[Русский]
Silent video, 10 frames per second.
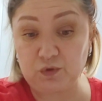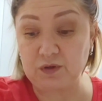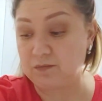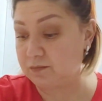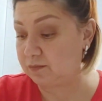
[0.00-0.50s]
Ну вот,
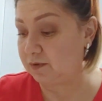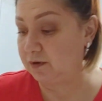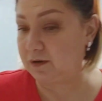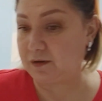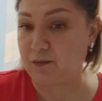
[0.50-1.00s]

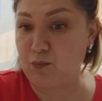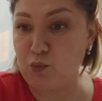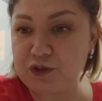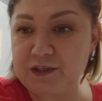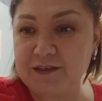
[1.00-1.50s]

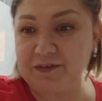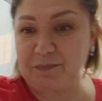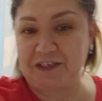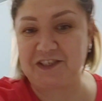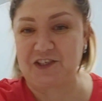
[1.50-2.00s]
можете вы
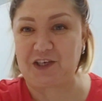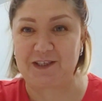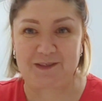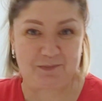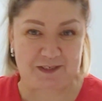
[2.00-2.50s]

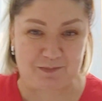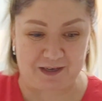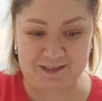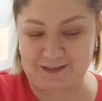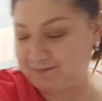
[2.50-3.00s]
продержаться без
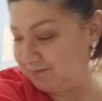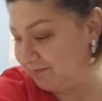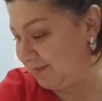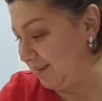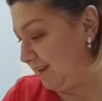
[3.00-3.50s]
мяса
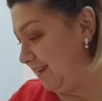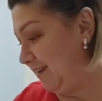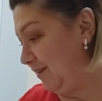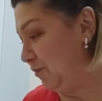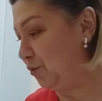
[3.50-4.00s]

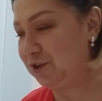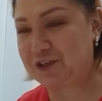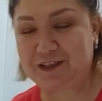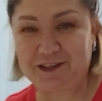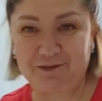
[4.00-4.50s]

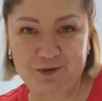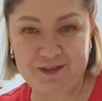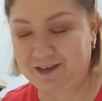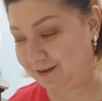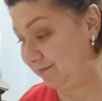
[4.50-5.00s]
больше одного
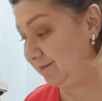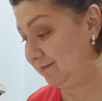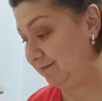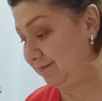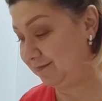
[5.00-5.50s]
дня?
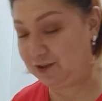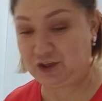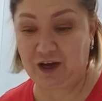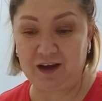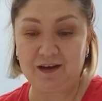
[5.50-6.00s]

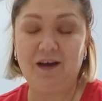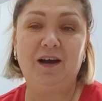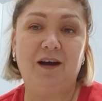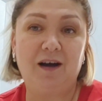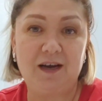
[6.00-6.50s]
Я
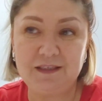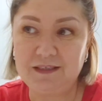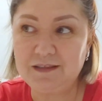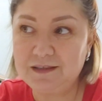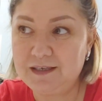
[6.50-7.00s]

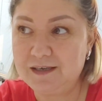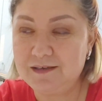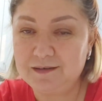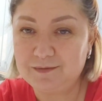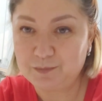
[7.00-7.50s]
один
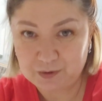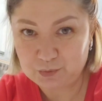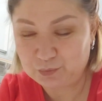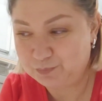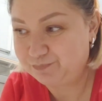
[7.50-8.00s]
день
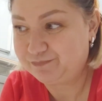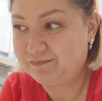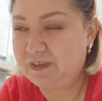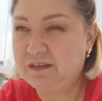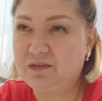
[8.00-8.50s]
могу.
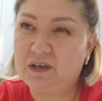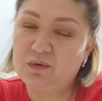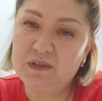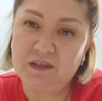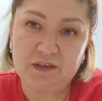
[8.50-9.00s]
На
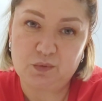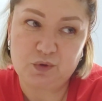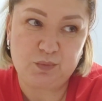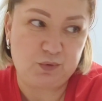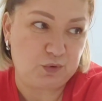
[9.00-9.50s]
второй день я
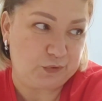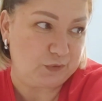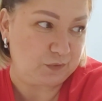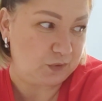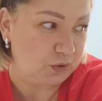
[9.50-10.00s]
уже буду
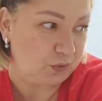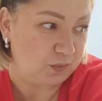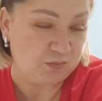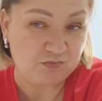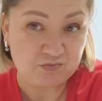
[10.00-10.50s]
чувствовать, что